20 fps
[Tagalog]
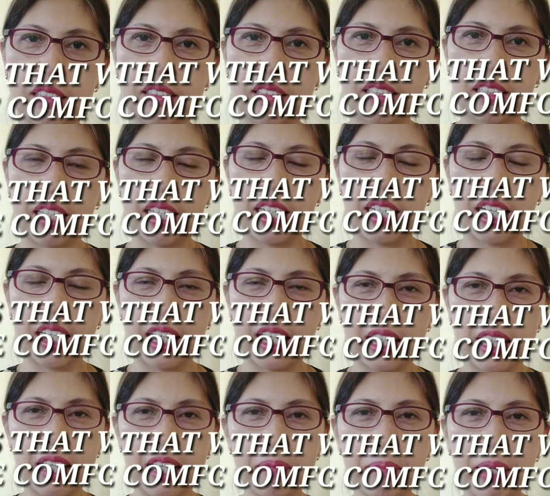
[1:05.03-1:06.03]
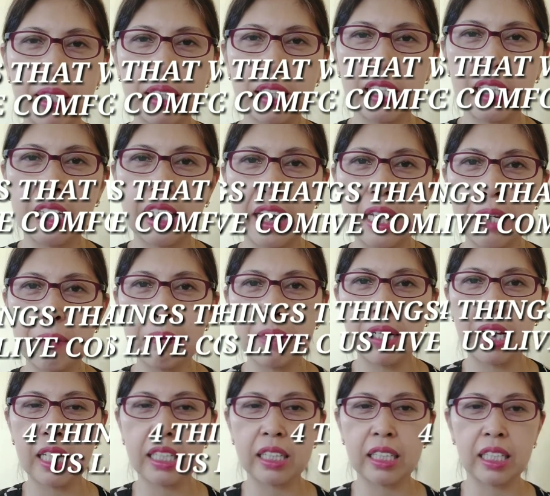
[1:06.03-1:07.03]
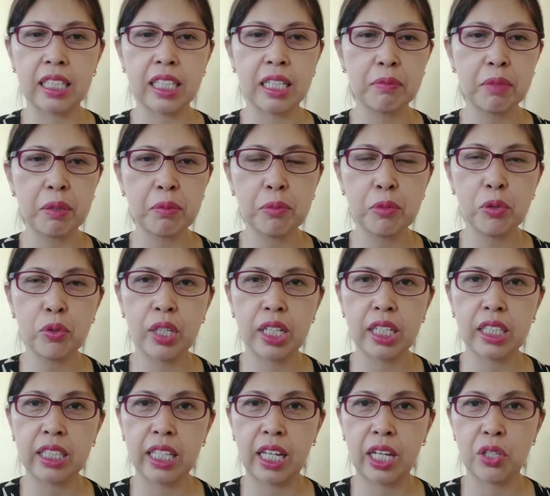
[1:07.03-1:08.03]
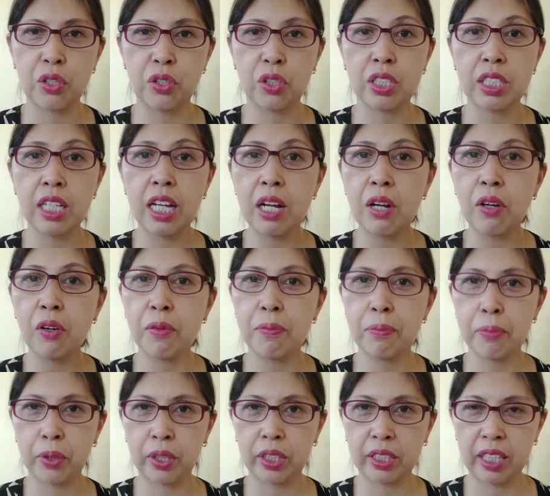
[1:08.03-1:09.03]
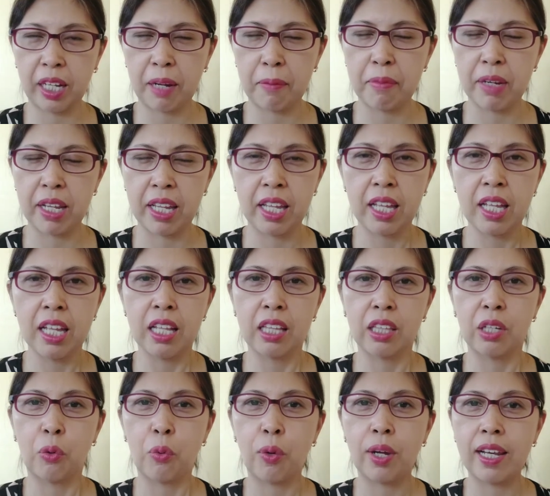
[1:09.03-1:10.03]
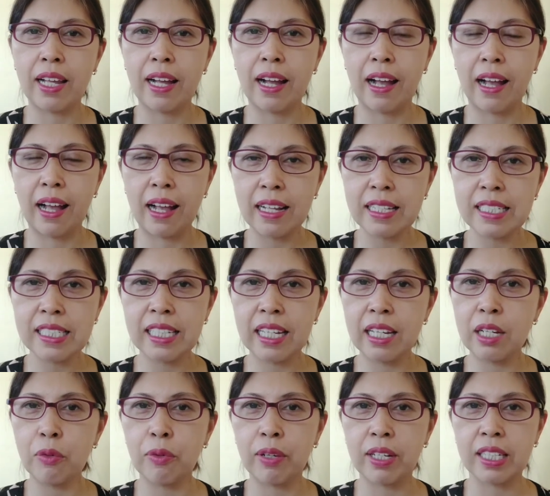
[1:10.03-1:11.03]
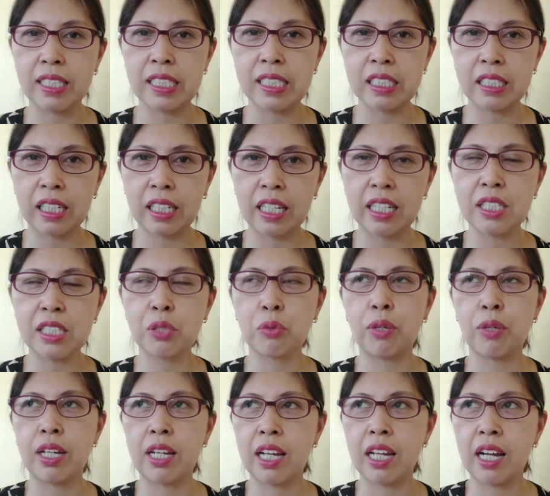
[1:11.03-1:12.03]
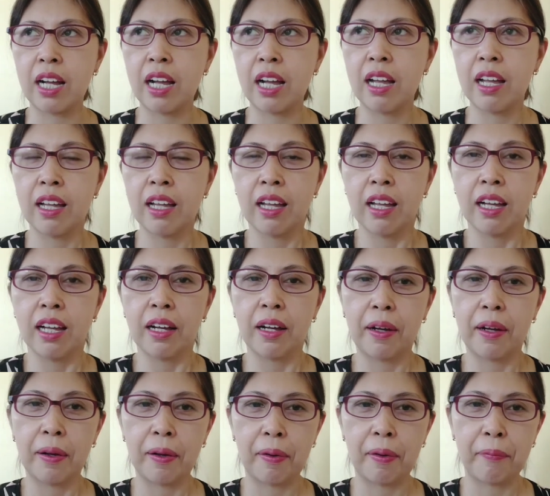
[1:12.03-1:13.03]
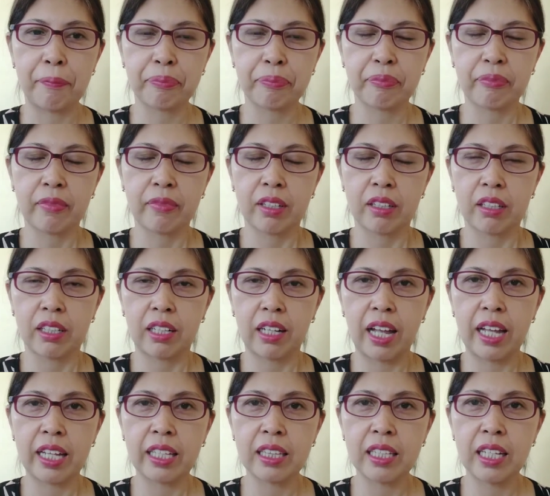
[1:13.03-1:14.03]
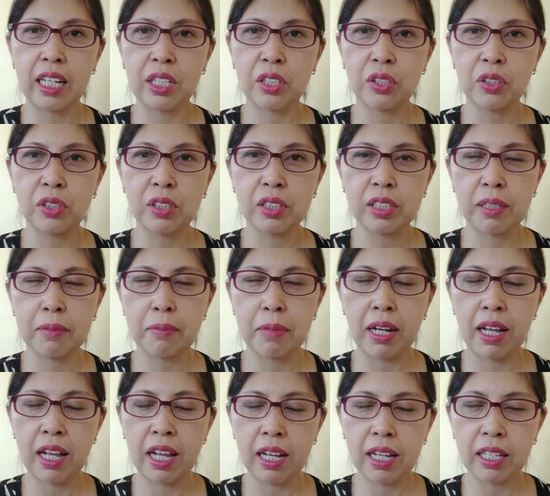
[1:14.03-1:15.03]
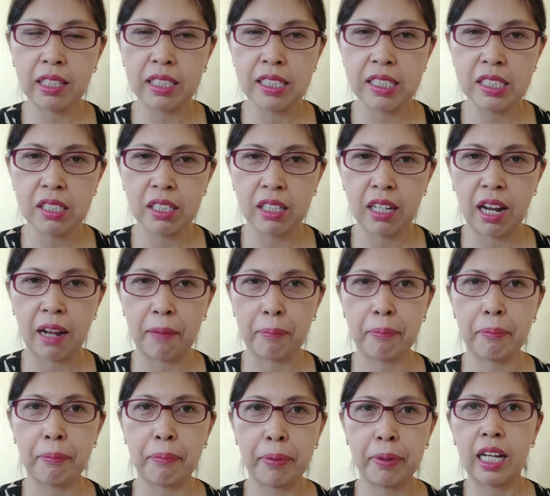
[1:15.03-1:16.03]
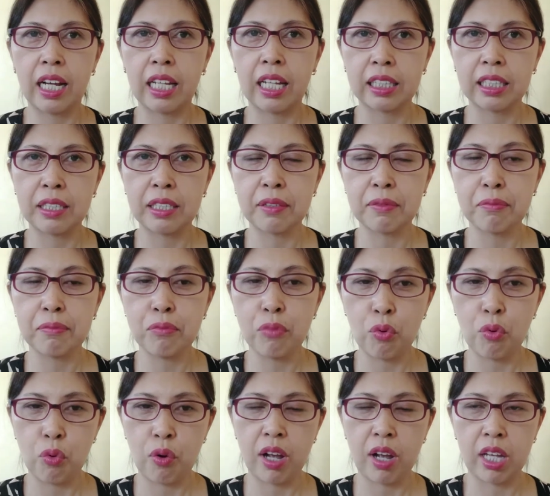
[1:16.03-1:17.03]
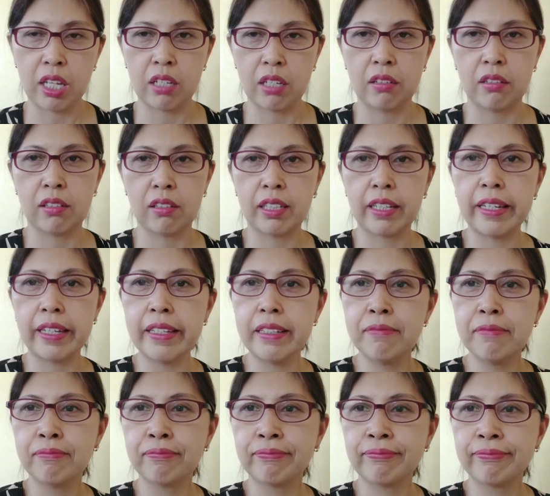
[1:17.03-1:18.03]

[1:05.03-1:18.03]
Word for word: Okay? Kaya dapat i-aim natin na mabuhay tayo ng komportable. Nang walang hassle, walang stress, walang uh, kahit na ano na makakadisrupt ating buhay. Okay?